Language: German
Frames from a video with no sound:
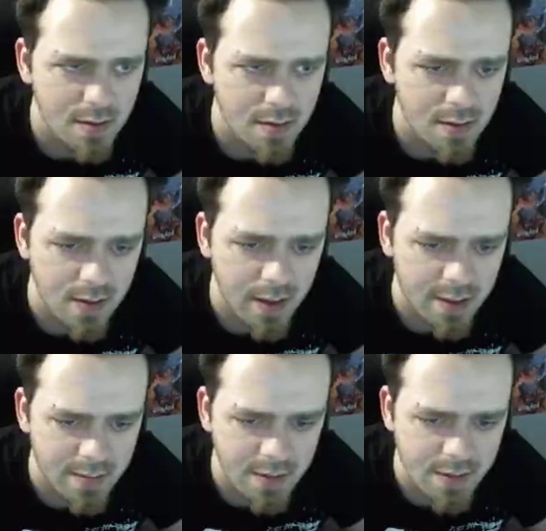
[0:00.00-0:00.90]
Ich denke
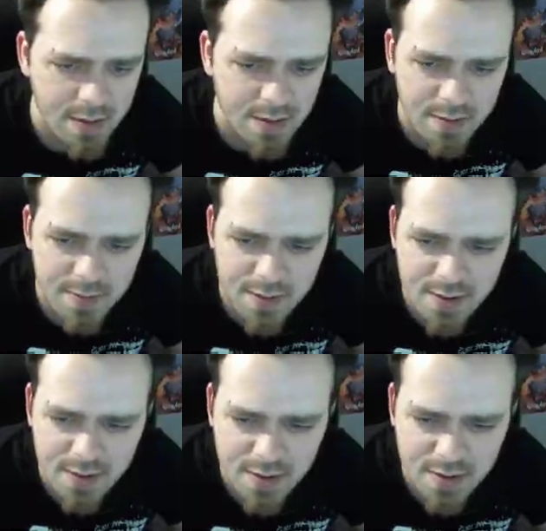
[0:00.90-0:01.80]
zumindest, dass das
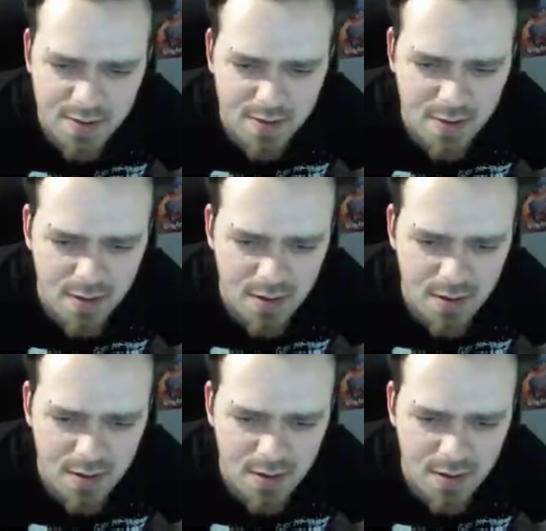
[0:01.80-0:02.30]
Teams sind.